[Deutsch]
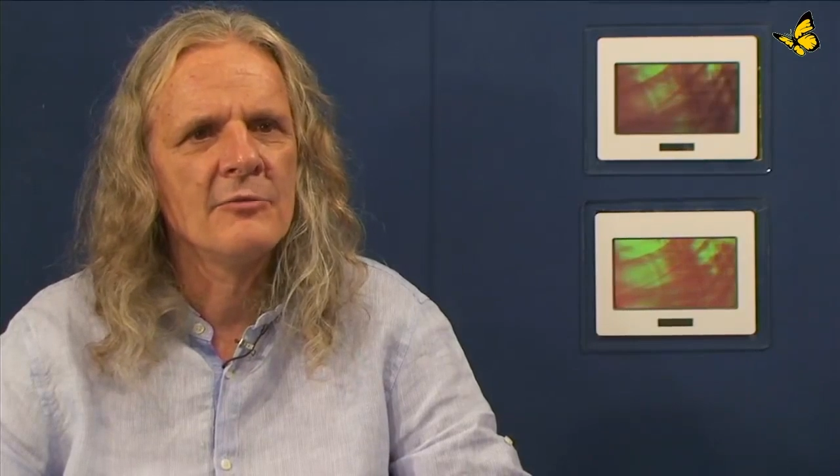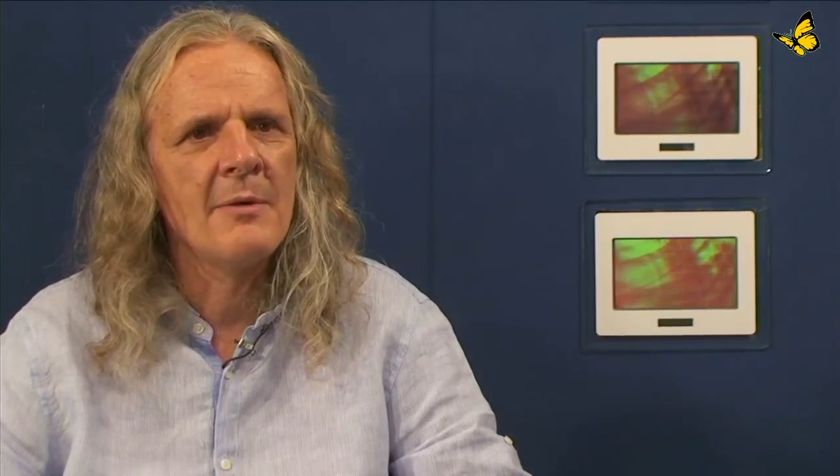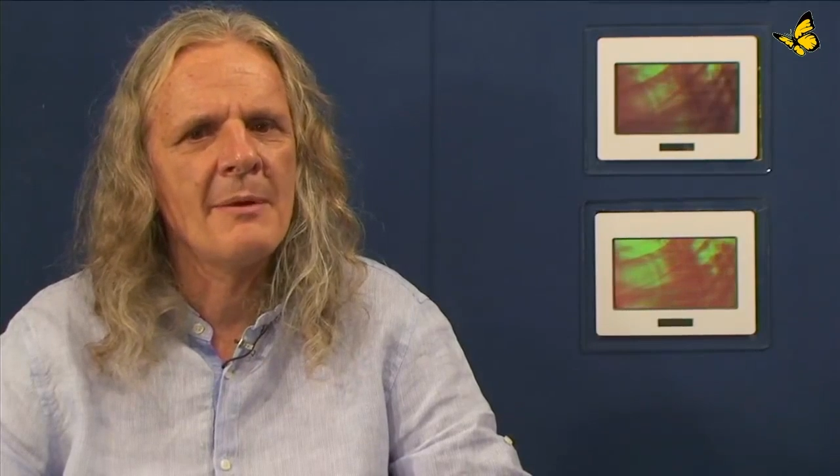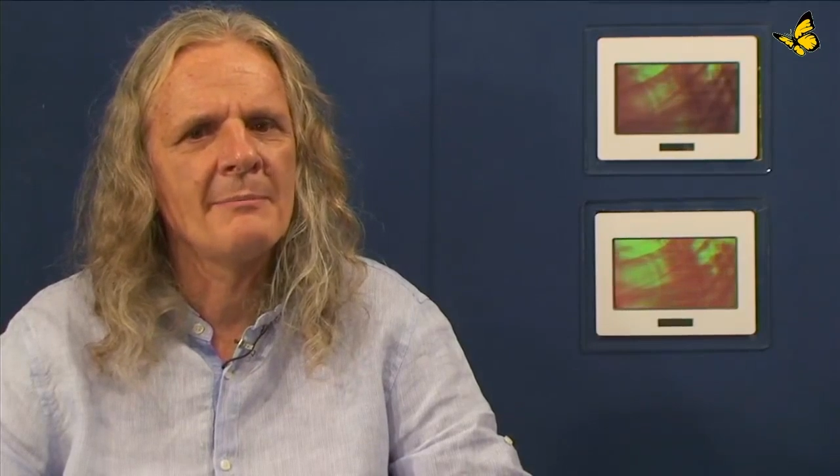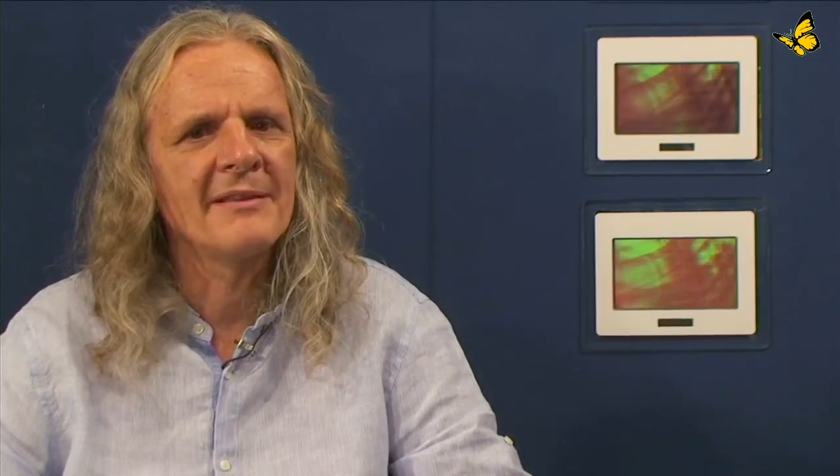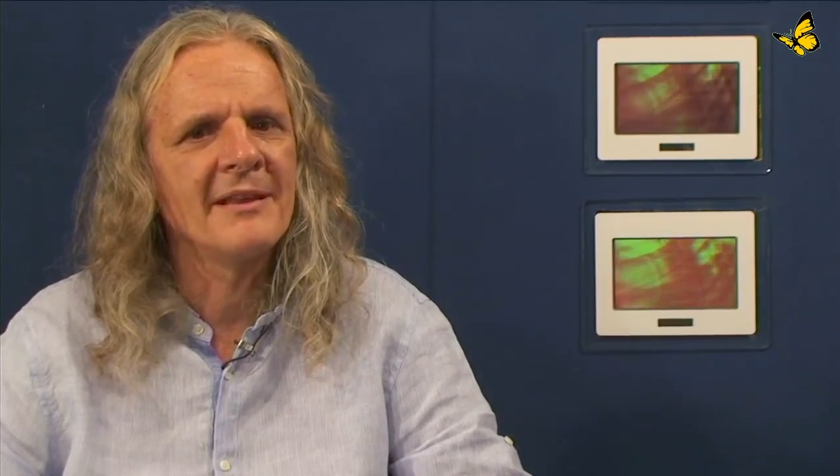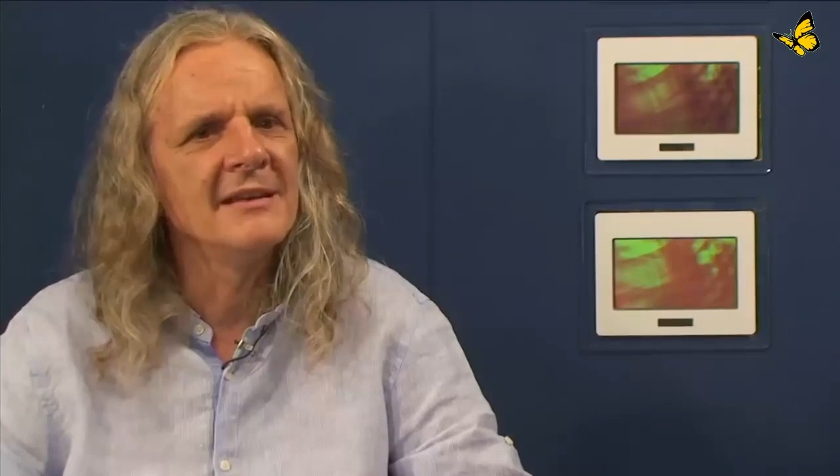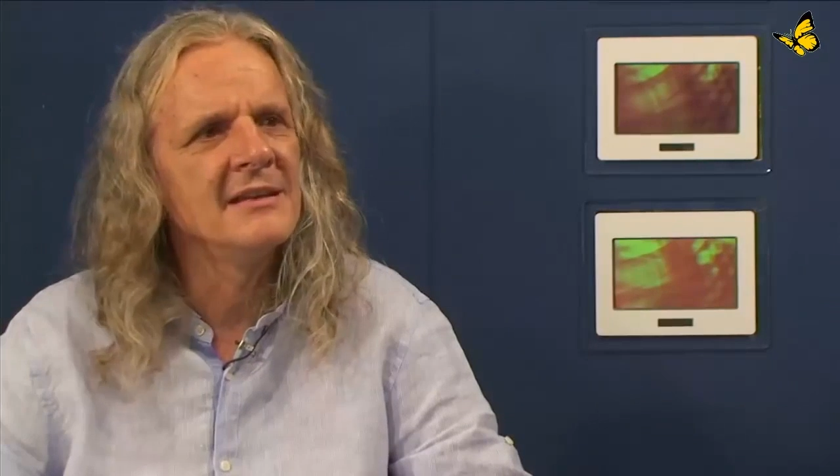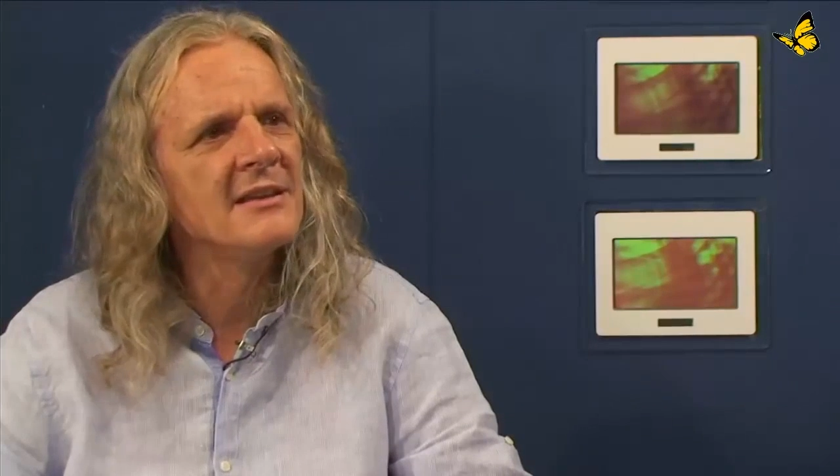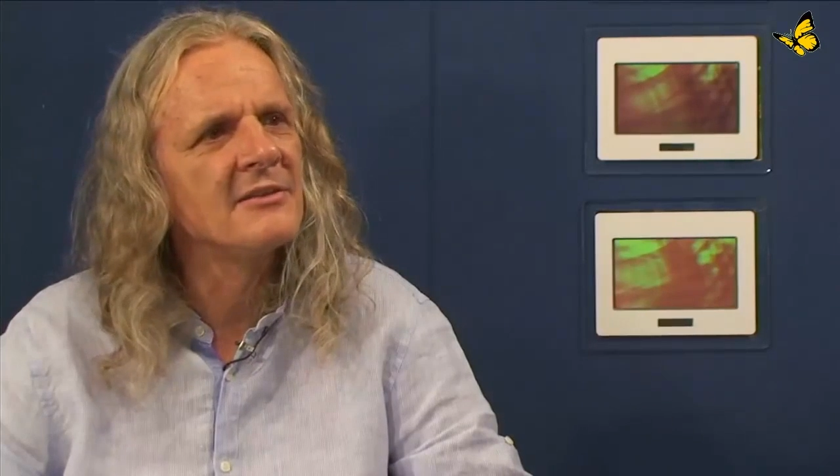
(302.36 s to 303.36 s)
worüber man besser
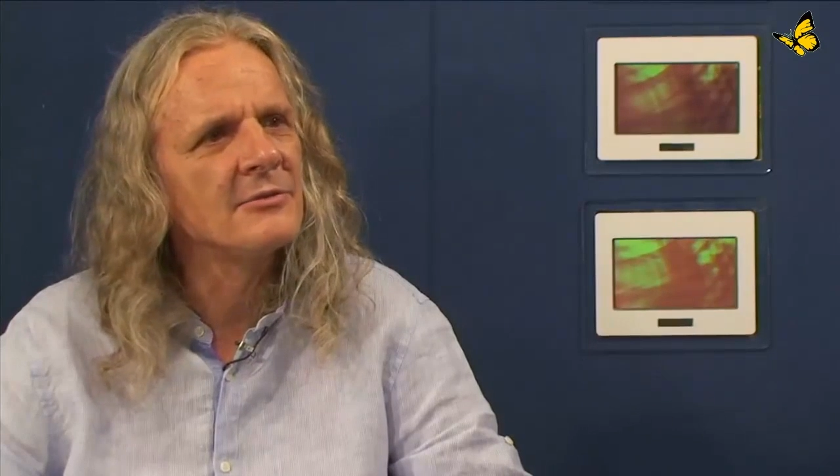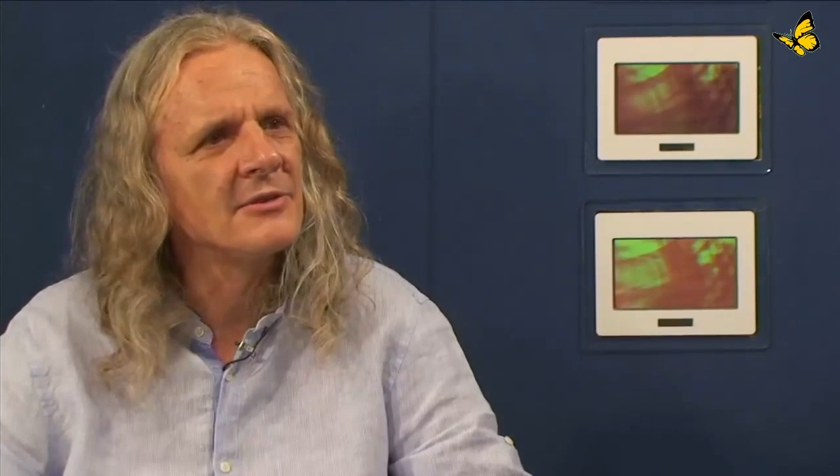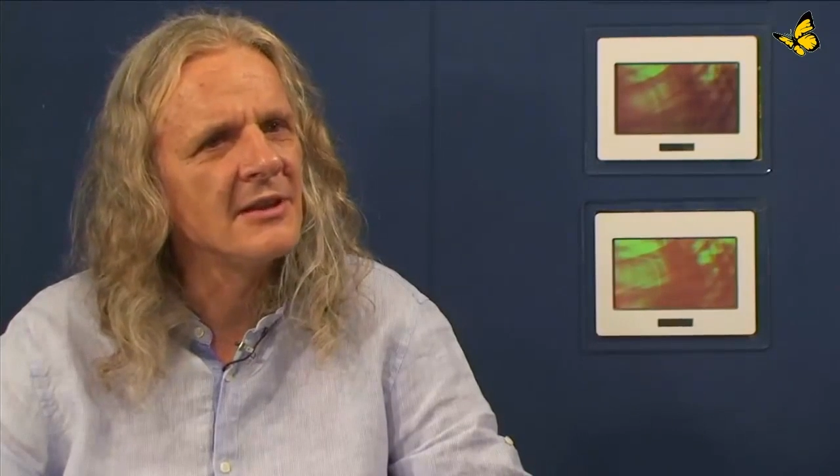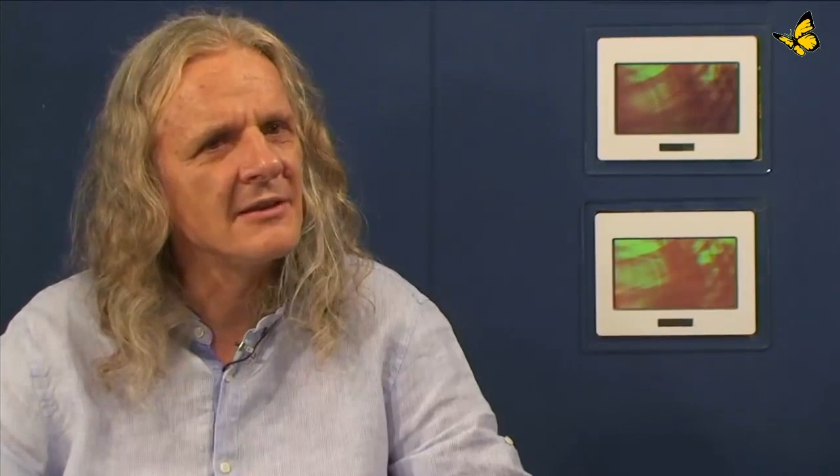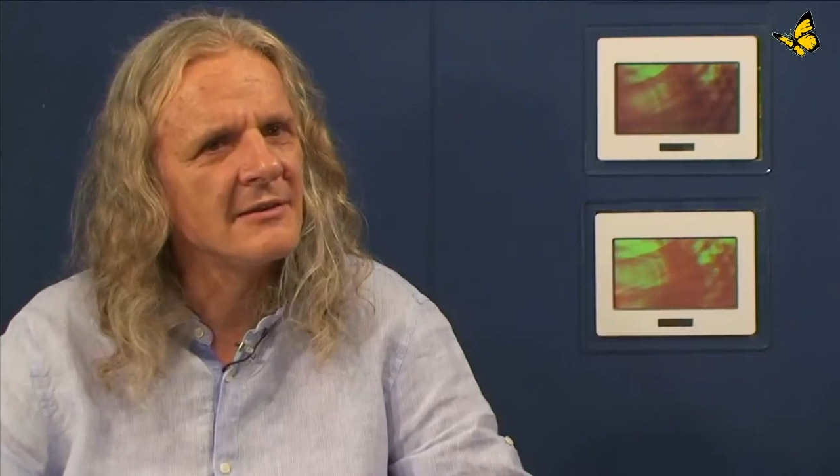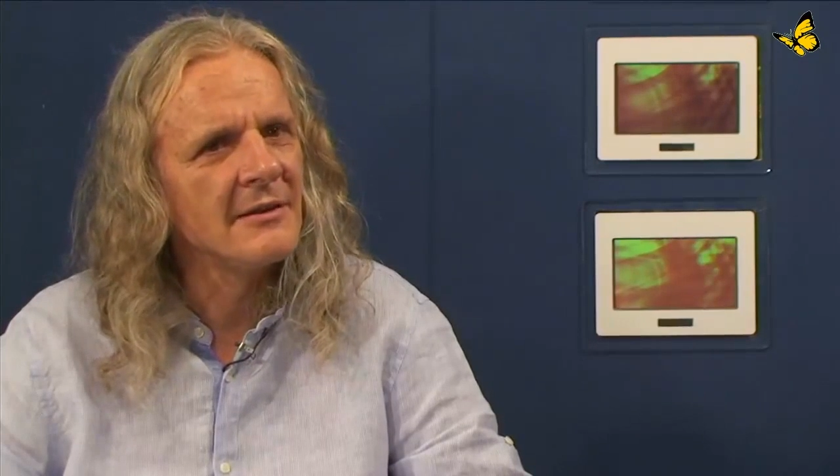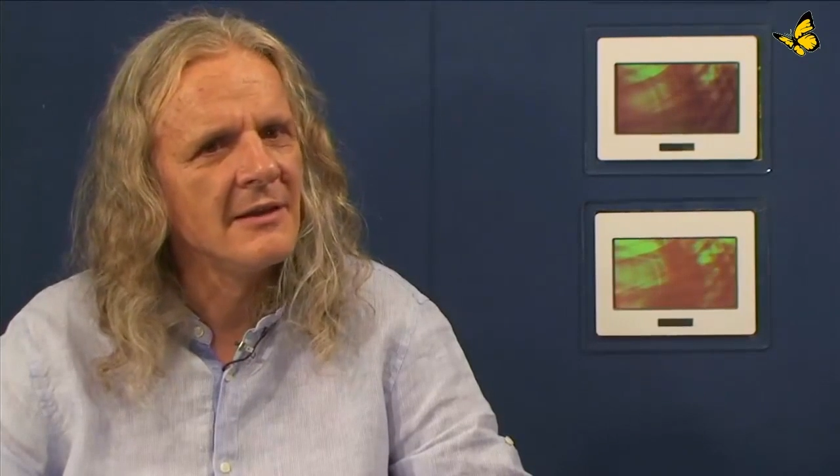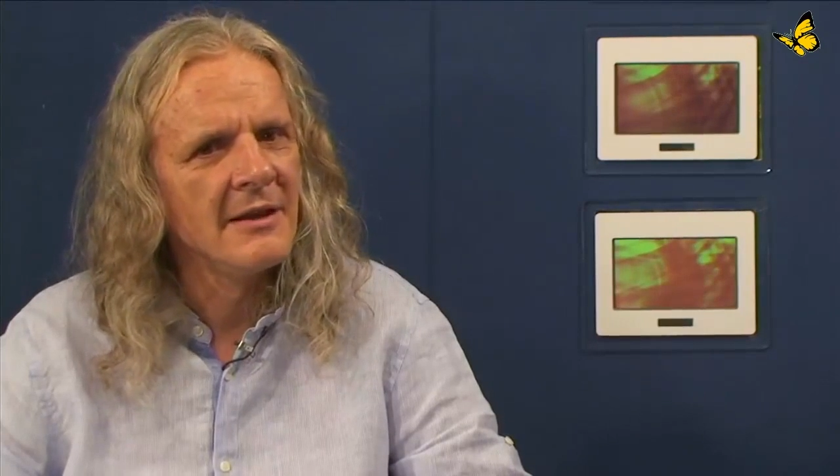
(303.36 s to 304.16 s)
nicht diskutiert.